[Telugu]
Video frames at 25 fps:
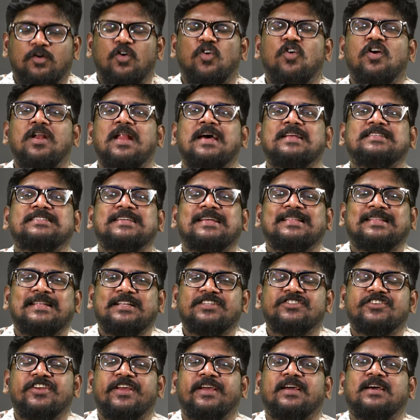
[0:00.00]
కోలా
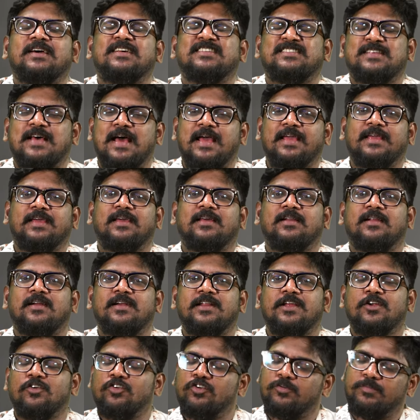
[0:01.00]
చంద్రశేఖర్ సాయి
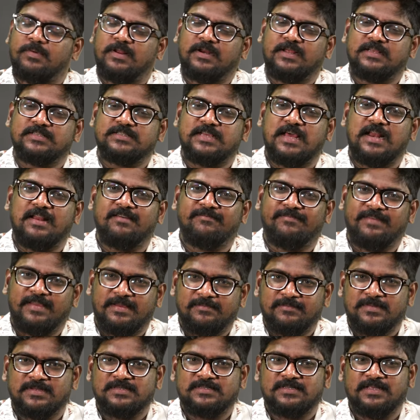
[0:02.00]
కిరణ్ యూట్యూబర్గా చాలా
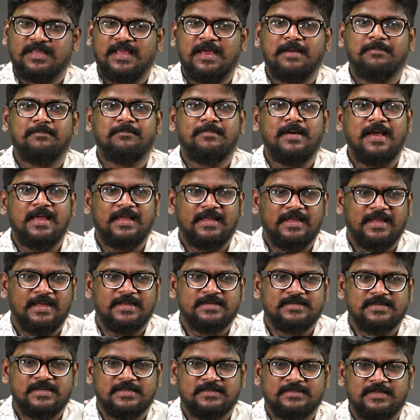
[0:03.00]
ఫేమస్ ఈ అబ్బాయి
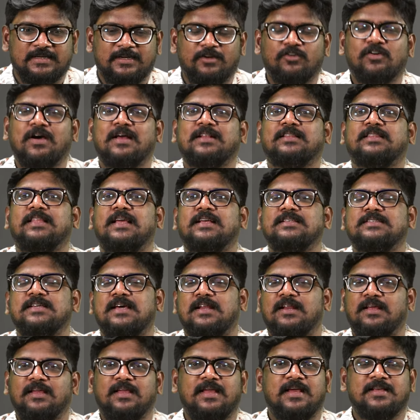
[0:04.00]
ఏం చేస్తుంటే ఒక
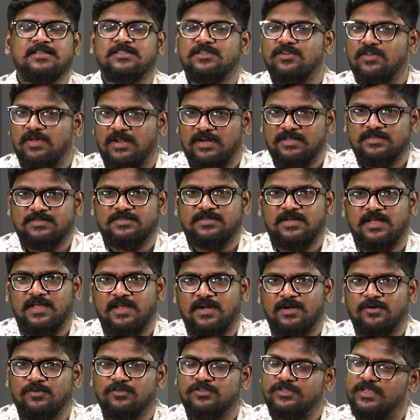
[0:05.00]
అత్యాచారం కేసులో అరెస్ట్
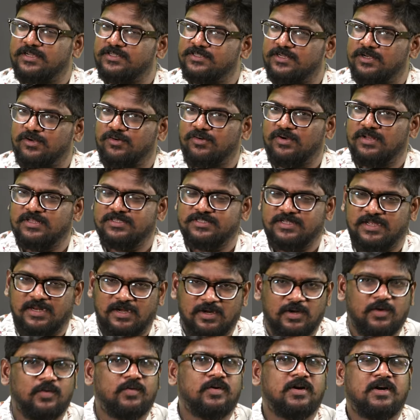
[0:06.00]
అయ్యాడు చంచల్గూడ
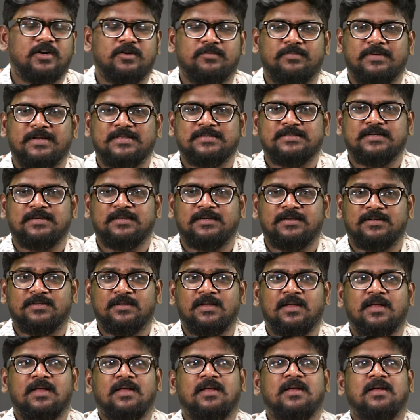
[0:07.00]
జైల్లో ఉన్నాడు ప్రజెంట్
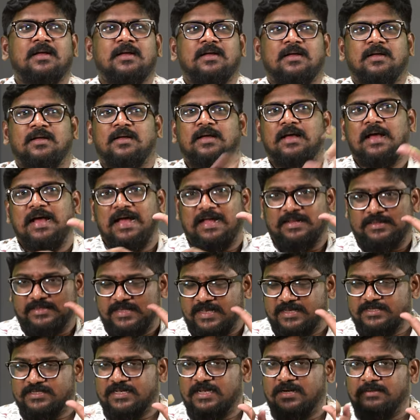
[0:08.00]

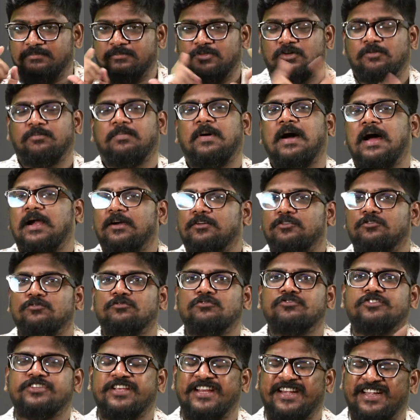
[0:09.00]
అత్యాచారంతో పాటు
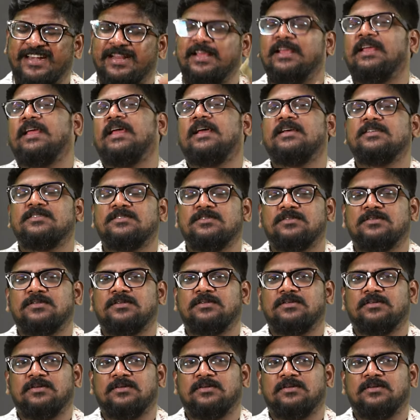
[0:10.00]
చీటింగ్ కేసు